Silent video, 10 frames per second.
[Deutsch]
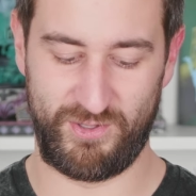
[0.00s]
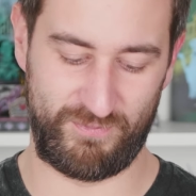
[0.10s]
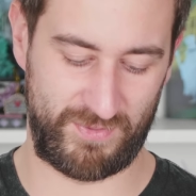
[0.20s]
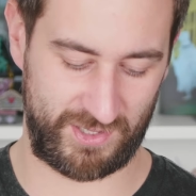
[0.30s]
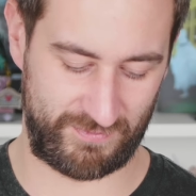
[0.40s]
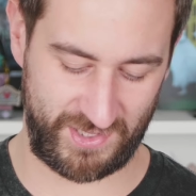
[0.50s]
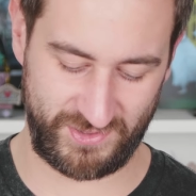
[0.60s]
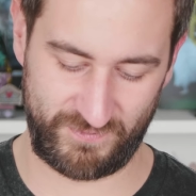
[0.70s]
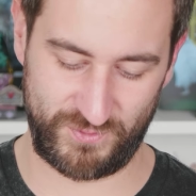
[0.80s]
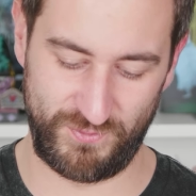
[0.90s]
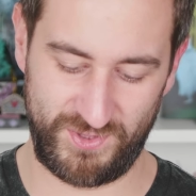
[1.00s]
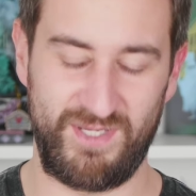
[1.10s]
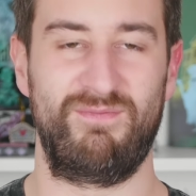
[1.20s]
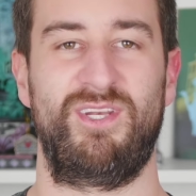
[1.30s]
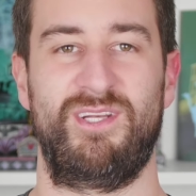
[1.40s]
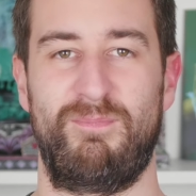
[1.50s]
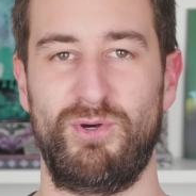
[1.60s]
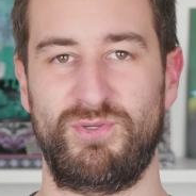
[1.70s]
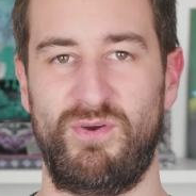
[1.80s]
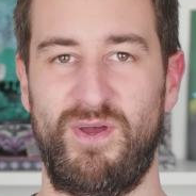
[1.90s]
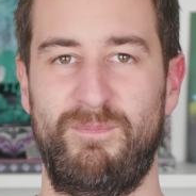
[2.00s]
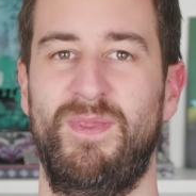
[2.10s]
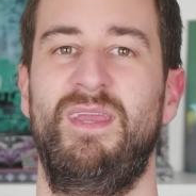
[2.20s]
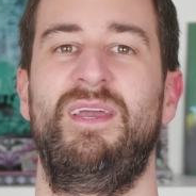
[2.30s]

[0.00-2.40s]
und mal gemeinsam durchgehen, wenn ihr da Bock drauf habt.